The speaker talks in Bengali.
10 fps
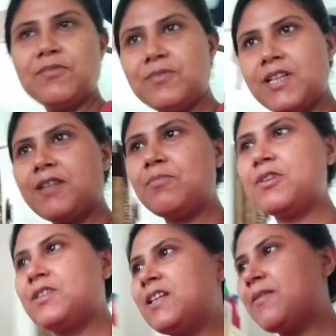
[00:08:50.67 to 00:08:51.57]
আমি উঠেই
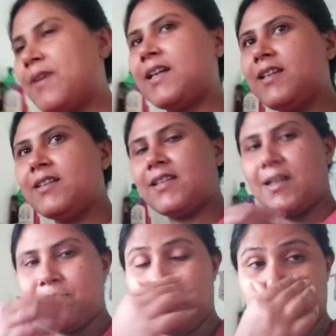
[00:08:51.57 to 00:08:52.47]
পড়েছিলাম আগে
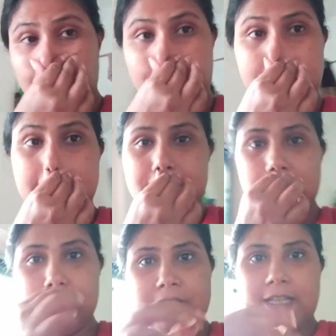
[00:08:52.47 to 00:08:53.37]
তারপর ফোন
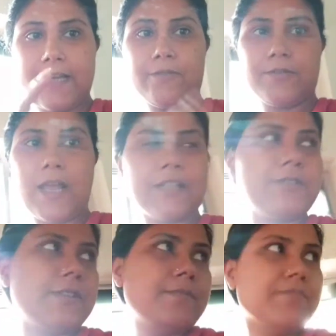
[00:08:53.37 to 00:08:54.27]
আসলো যে এখন
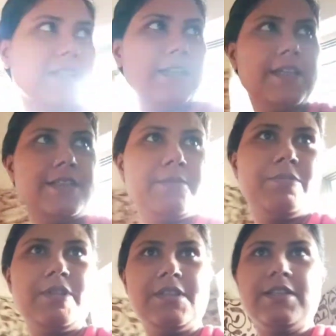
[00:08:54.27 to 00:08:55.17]
আস মানে এসে
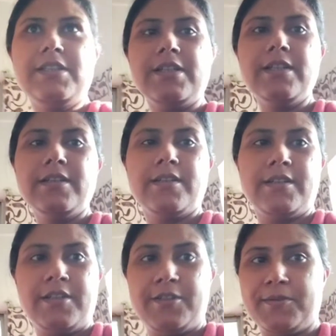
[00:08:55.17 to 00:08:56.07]
পড়েছে নিয়ে
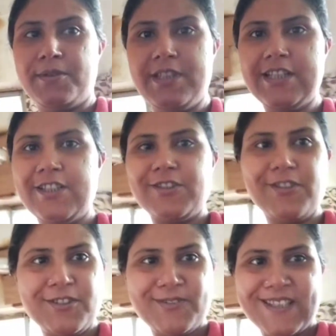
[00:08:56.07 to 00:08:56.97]
তো ঠিক আছে
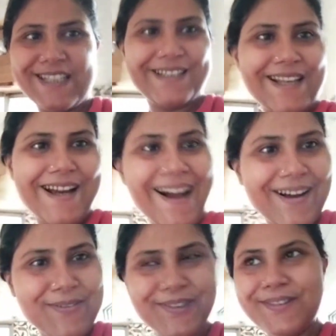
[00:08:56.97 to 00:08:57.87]
চলো তোমাদের
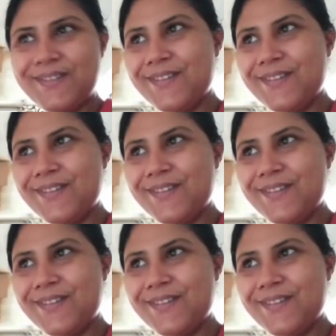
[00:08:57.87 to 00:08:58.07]
দেখাবো